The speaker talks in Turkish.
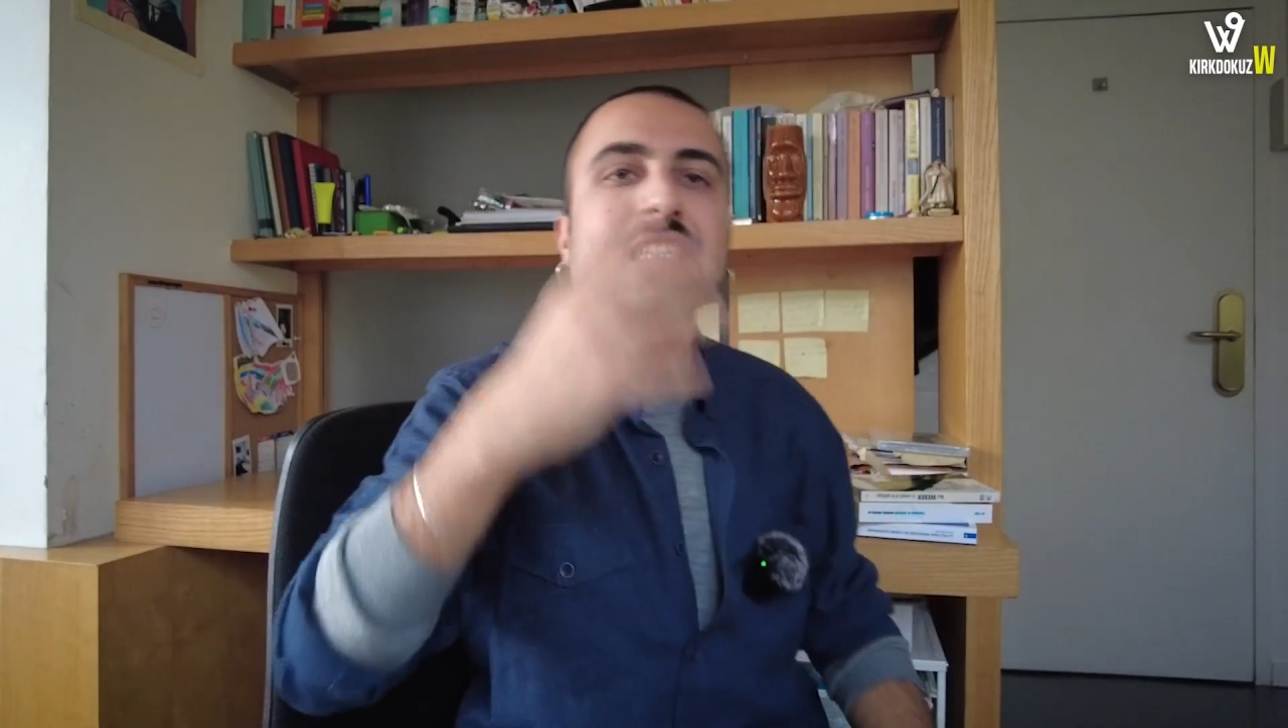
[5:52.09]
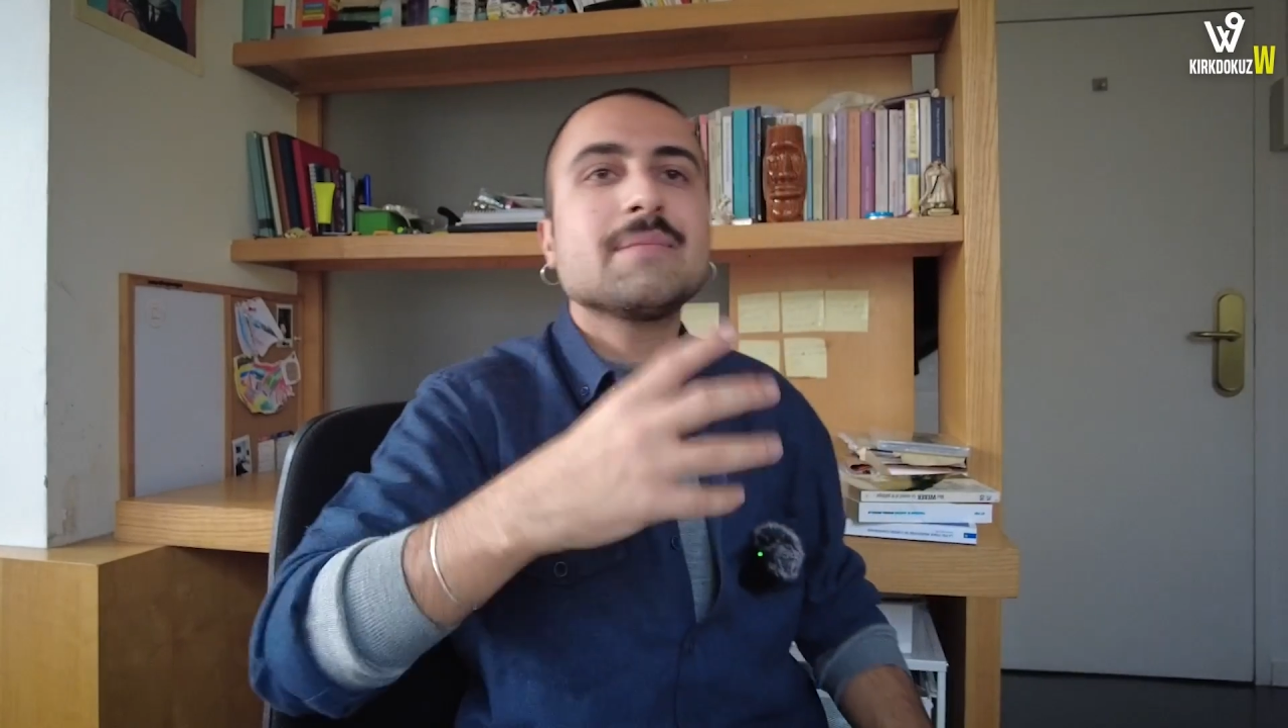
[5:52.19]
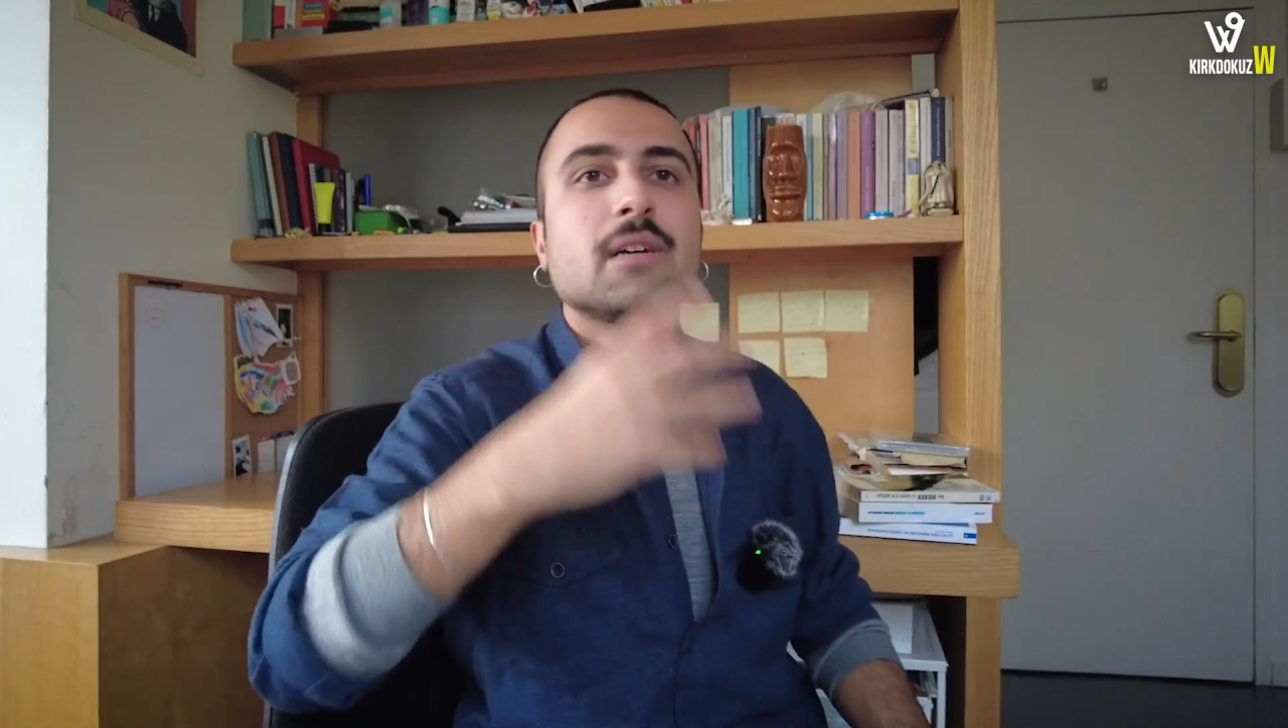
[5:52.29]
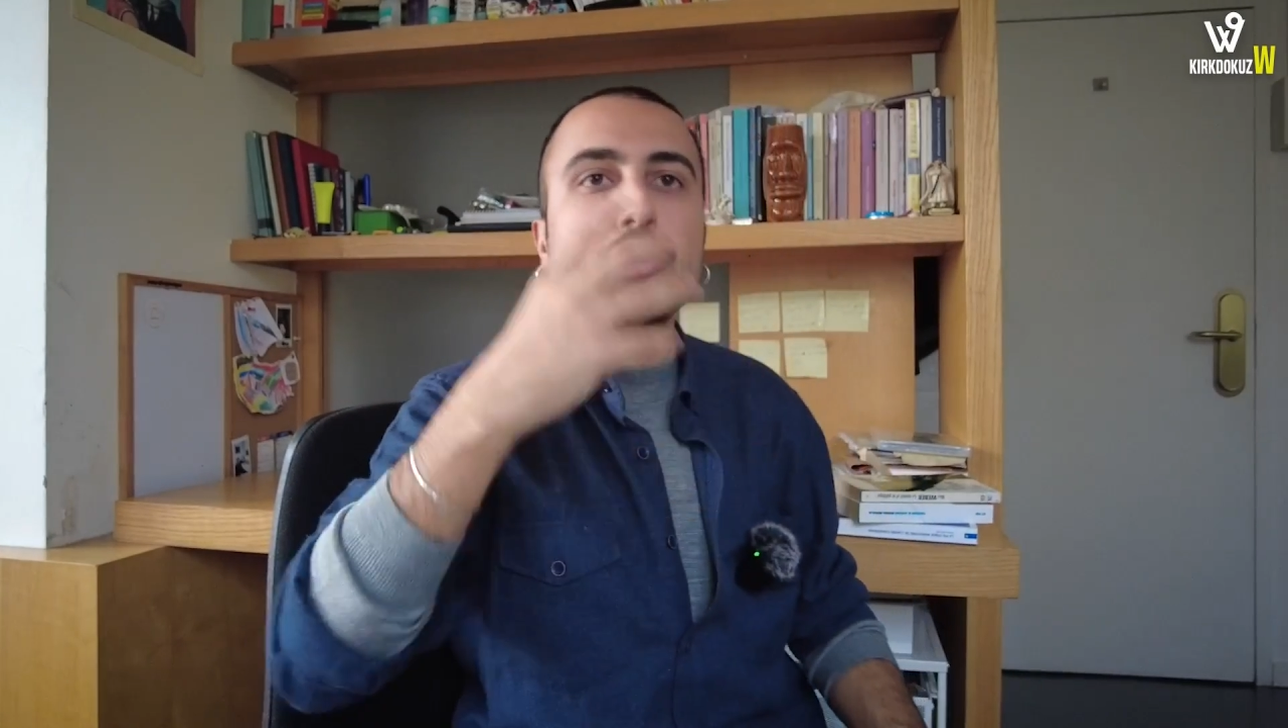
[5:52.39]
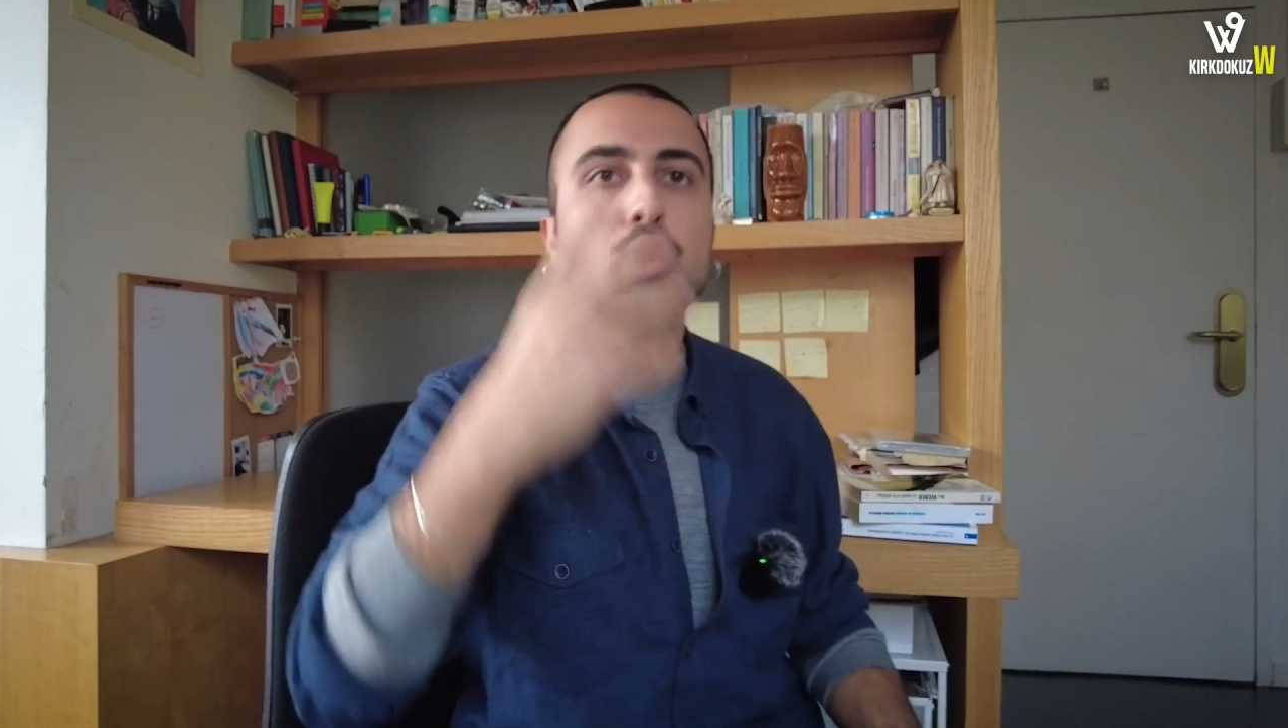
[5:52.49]

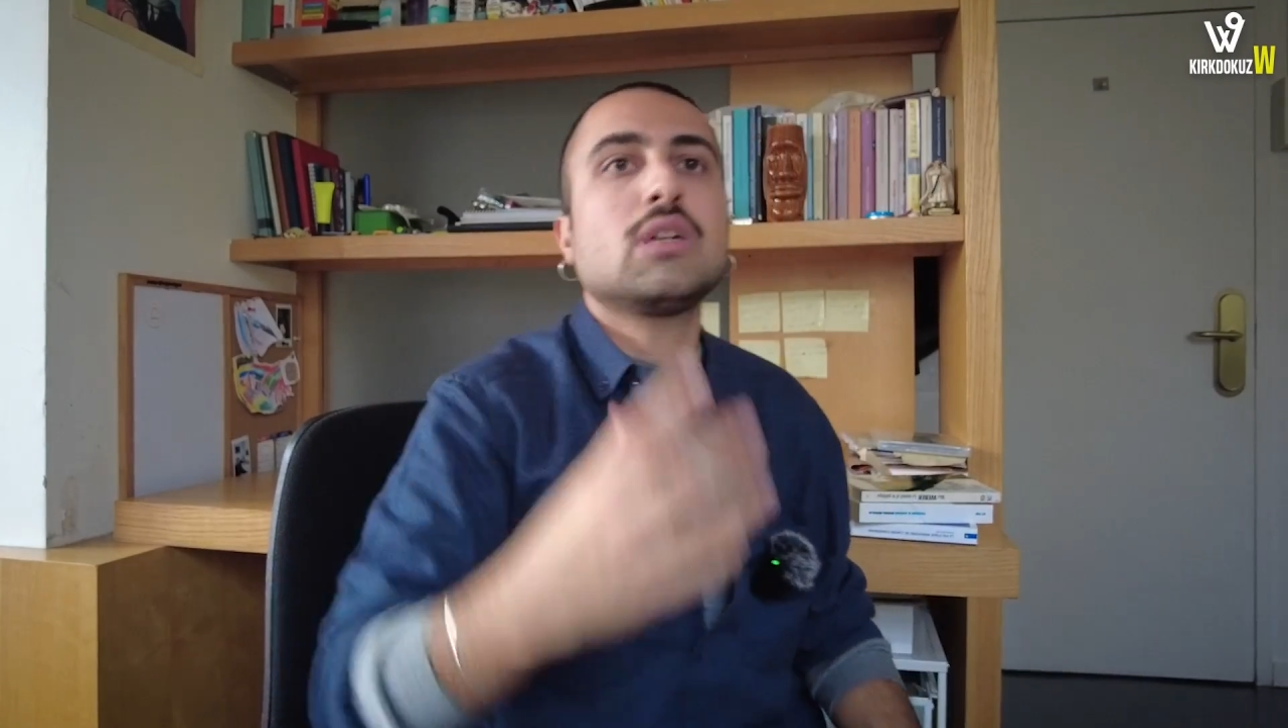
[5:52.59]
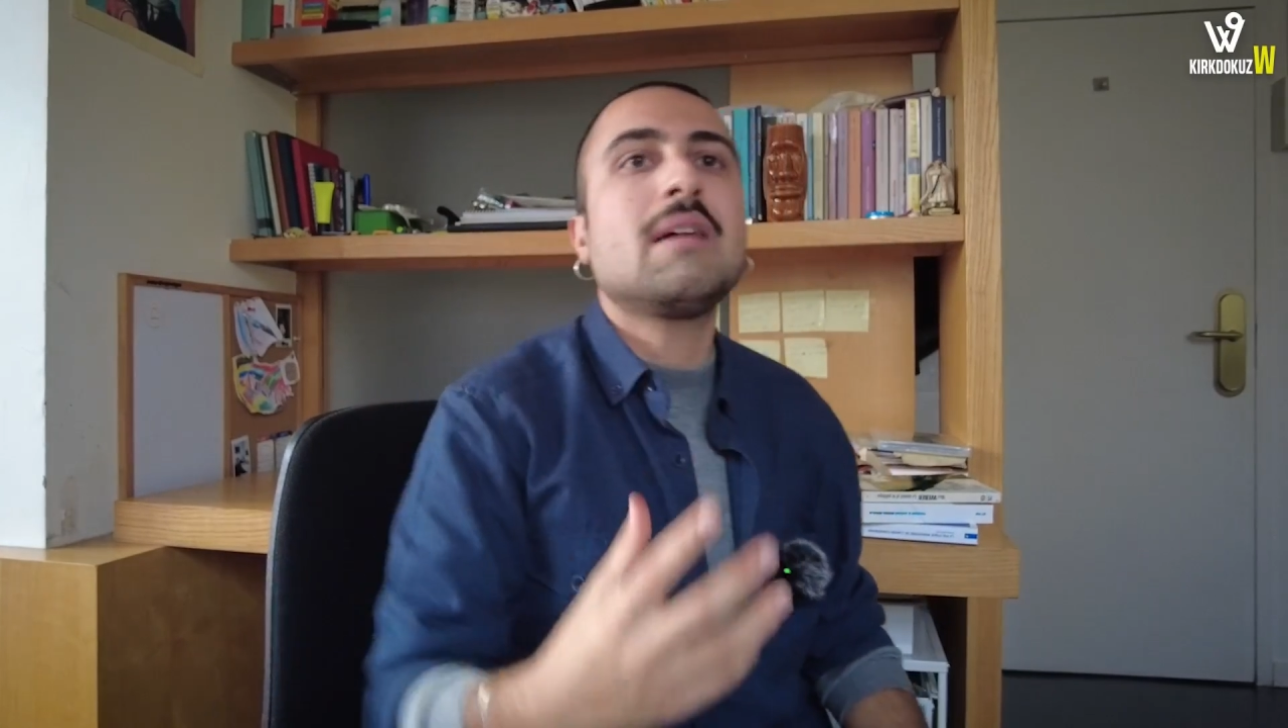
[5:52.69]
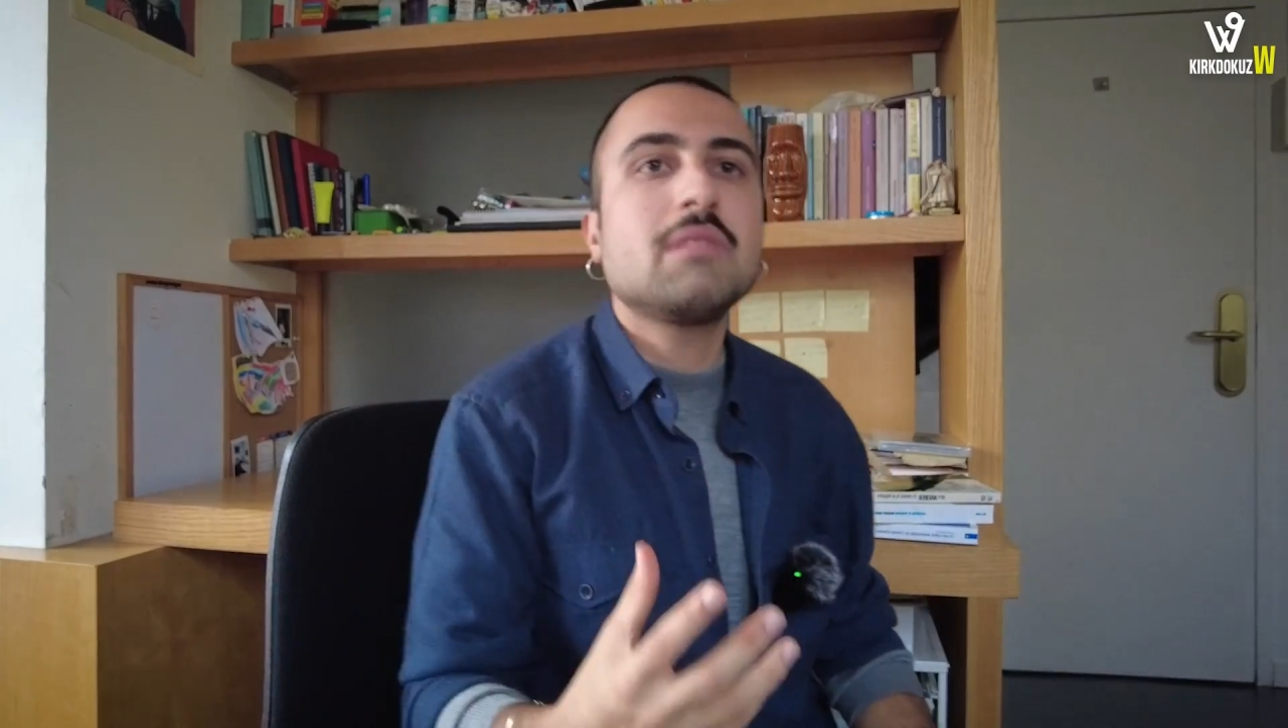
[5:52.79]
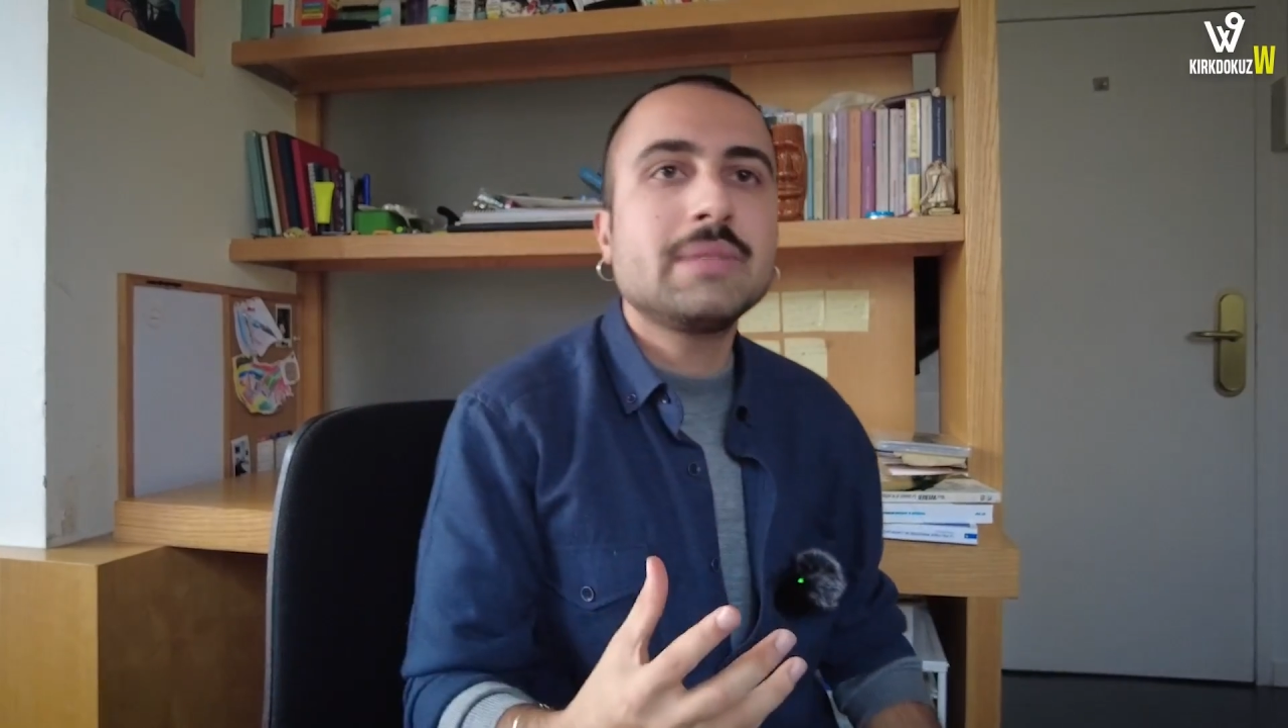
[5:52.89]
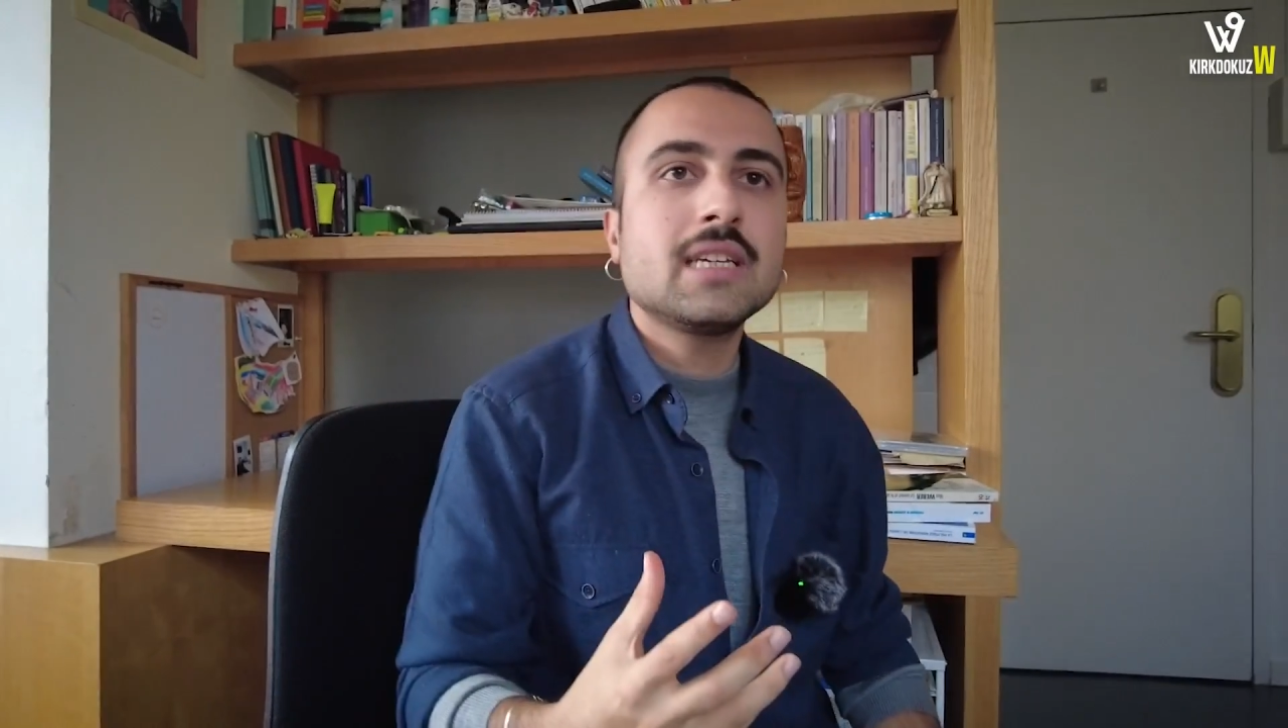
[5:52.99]
zaman çok önemli